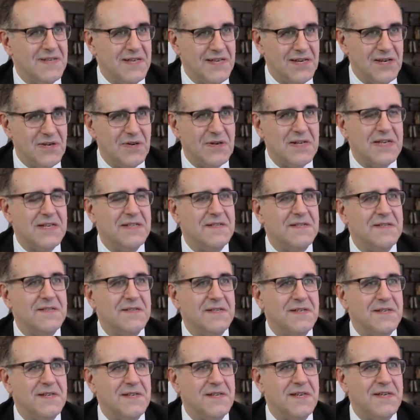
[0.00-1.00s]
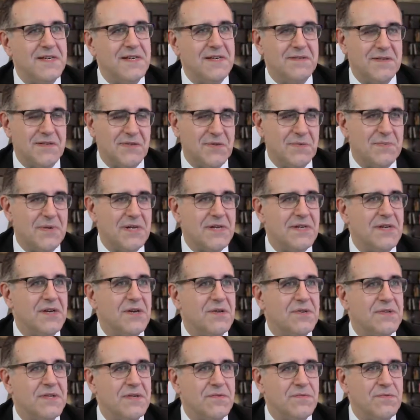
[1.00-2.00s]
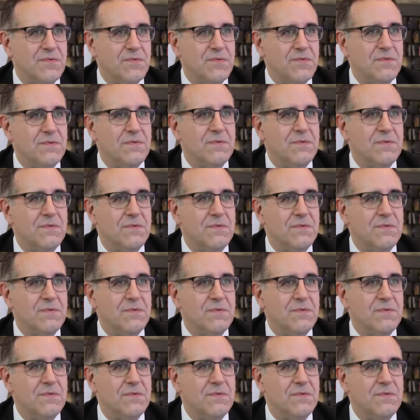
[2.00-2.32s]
Elle a organisé avec son mari un rendez-vous